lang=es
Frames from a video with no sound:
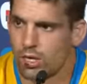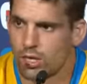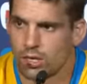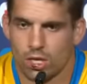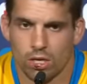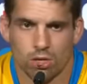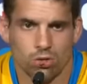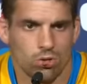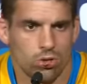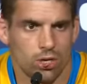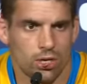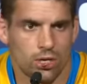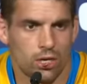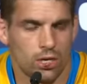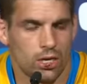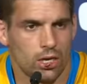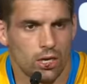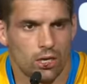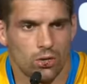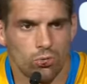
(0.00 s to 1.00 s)
destaco es
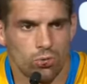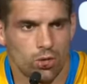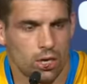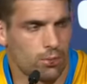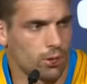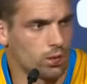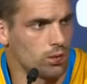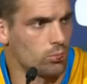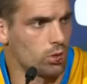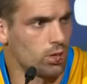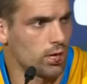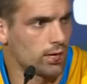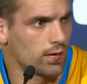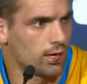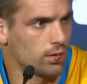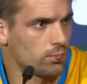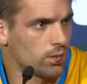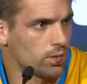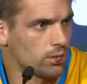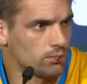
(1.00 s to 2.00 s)
que nunca perdimos la
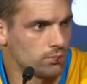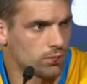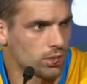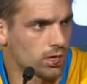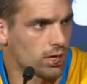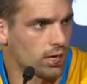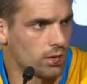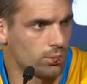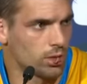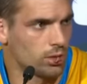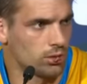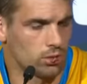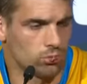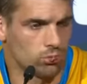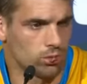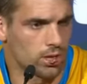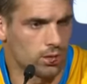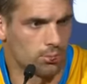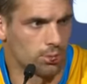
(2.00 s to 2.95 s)
calma, realmente nunca la